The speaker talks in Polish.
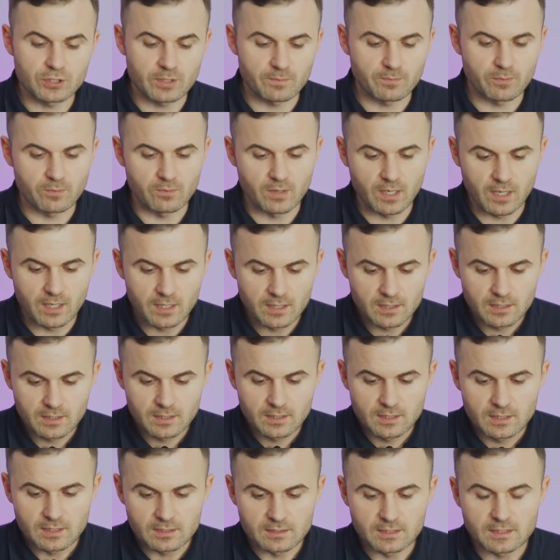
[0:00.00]
ciepła.
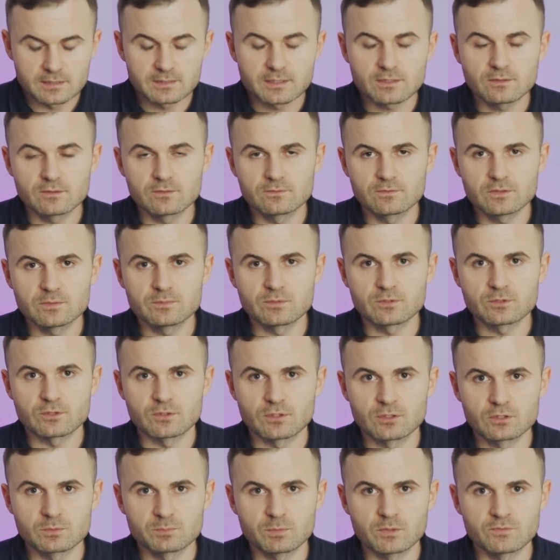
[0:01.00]
Dlatego
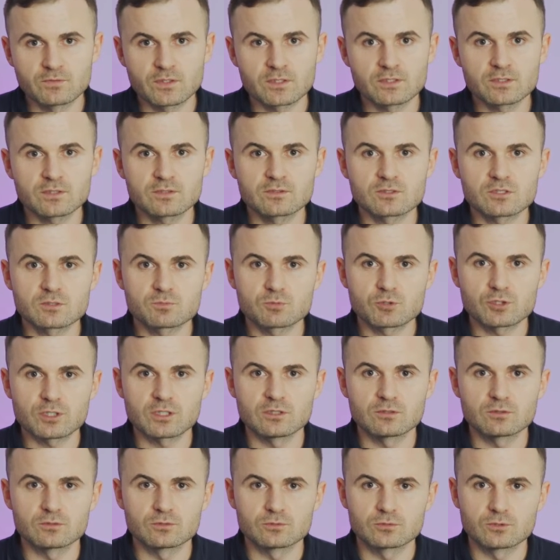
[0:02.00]
wybór odpowiedniego
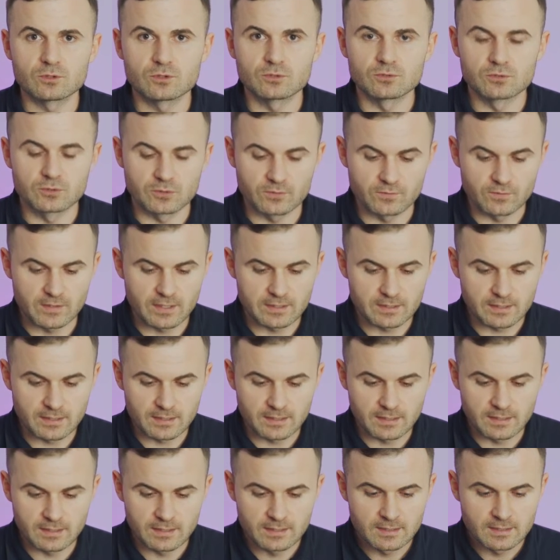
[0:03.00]
sprzętu do
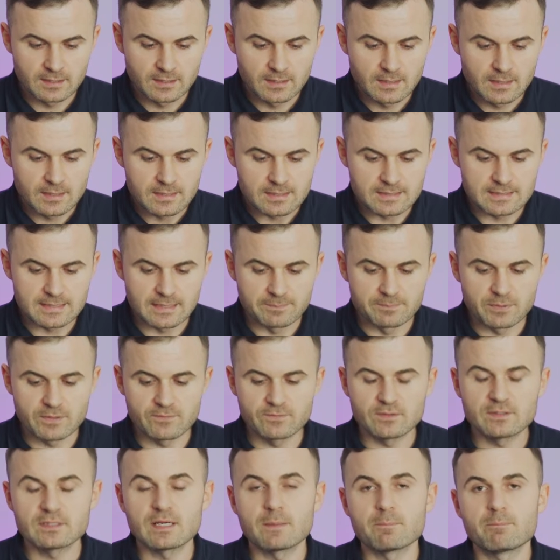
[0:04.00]
lutowania
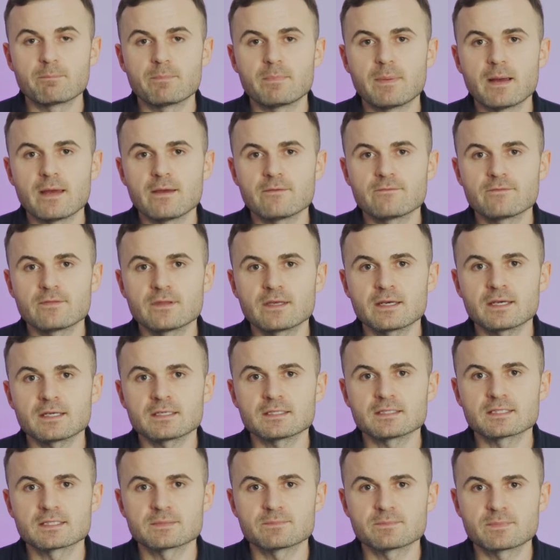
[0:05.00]
zapewni nam pewne
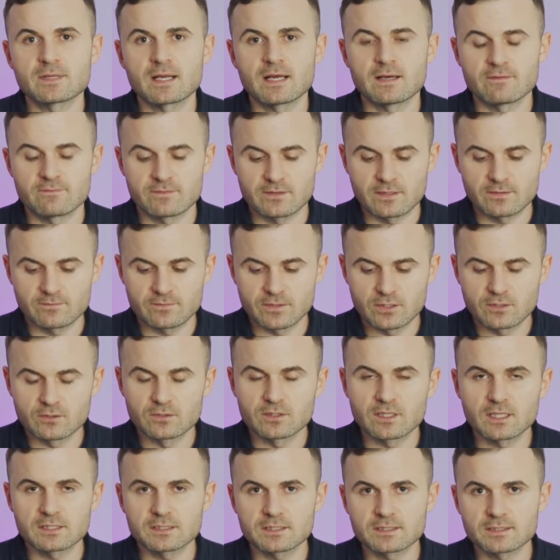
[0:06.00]
i sprawne
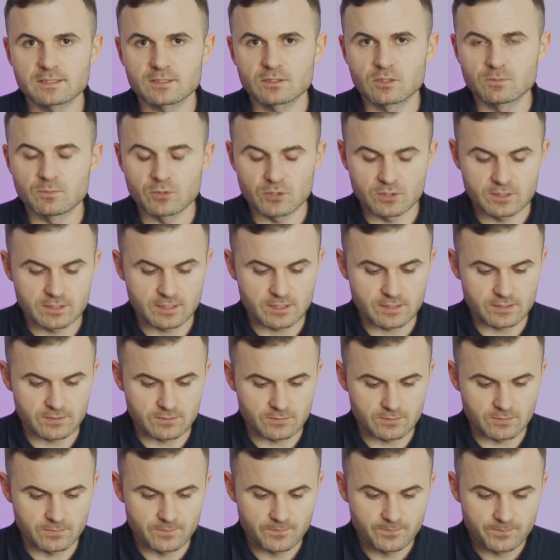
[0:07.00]
wykonanie tego
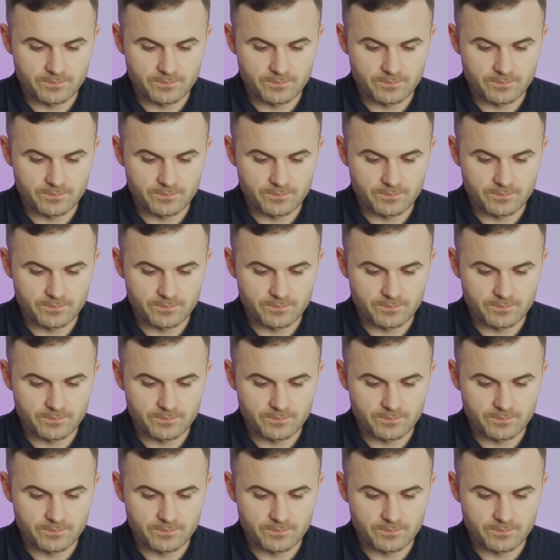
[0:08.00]
procesu